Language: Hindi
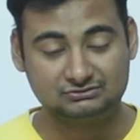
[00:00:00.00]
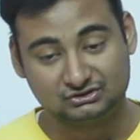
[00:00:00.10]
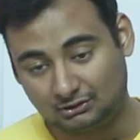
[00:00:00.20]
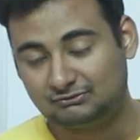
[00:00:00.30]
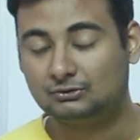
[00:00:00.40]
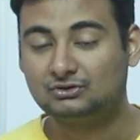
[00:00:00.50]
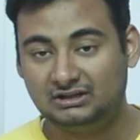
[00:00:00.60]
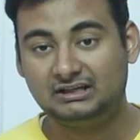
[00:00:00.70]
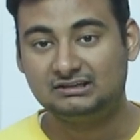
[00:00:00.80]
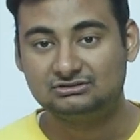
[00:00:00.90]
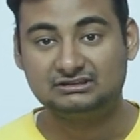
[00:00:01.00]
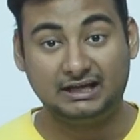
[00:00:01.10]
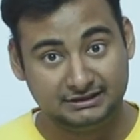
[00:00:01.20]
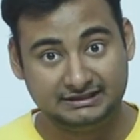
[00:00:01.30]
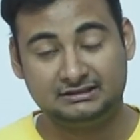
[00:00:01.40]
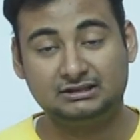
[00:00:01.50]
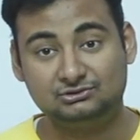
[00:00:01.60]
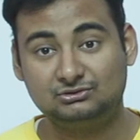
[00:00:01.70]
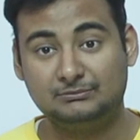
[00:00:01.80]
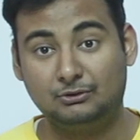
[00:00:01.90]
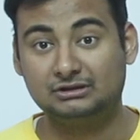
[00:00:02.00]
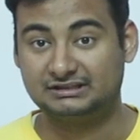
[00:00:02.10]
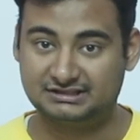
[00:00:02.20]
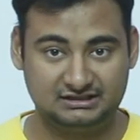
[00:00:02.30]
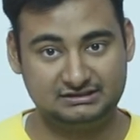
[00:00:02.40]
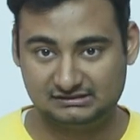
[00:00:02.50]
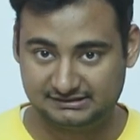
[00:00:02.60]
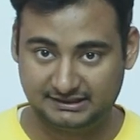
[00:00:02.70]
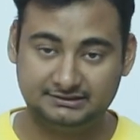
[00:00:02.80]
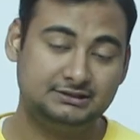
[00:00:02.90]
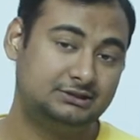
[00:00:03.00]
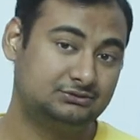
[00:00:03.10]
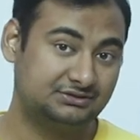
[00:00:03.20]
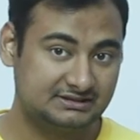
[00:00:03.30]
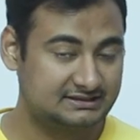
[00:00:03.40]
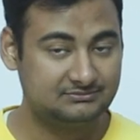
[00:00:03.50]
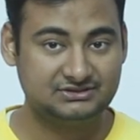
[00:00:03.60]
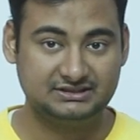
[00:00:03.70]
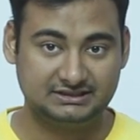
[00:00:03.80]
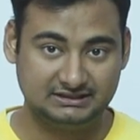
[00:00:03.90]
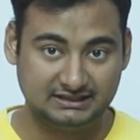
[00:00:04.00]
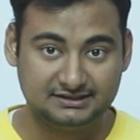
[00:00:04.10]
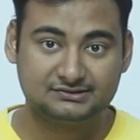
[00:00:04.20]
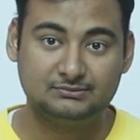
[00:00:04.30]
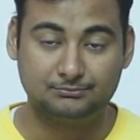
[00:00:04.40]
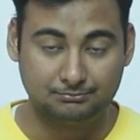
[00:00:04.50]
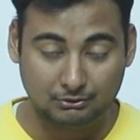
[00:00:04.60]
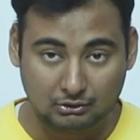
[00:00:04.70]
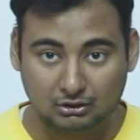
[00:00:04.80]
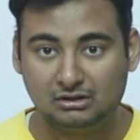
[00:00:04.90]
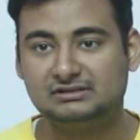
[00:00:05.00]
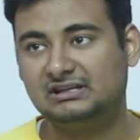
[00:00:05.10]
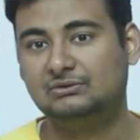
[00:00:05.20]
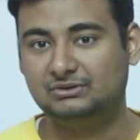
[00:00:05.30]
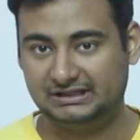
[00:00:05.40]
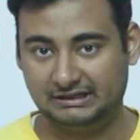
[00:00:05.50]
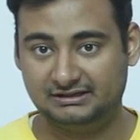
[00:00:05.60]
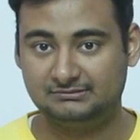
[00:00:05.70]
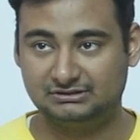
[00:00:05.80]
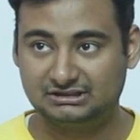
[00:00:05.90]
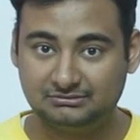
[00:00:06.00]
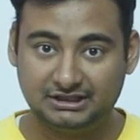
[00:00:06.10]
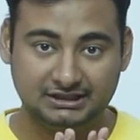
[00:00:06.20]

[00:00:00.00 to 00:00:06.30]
सौ फ़ोटो लेगा तो शायद इक्का दुक्का बहुत अच्छा निकल जाए तो इसलिए समझिए कि लेंस बहुत ज़रूरी है मतलब